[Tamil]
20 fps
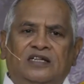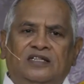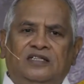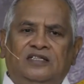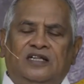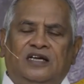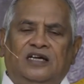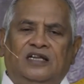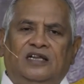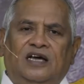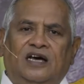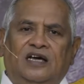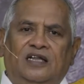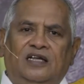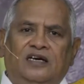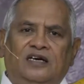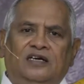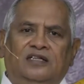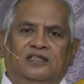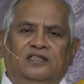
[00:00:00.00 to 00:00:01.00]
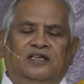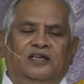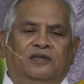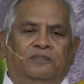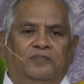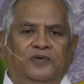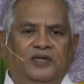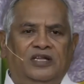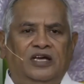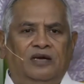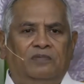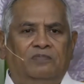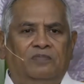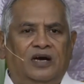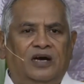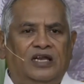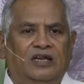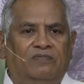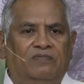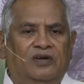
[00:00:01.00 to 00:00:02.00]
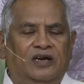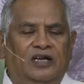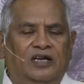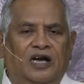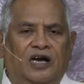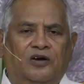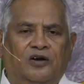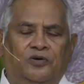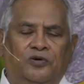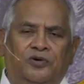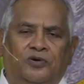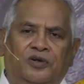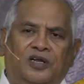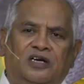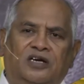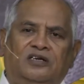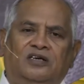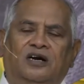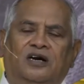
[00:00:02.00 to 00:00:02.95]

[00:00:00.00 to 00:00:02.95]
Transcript: இந்த நரகத்தின் பிரியமானவர்களை அகோர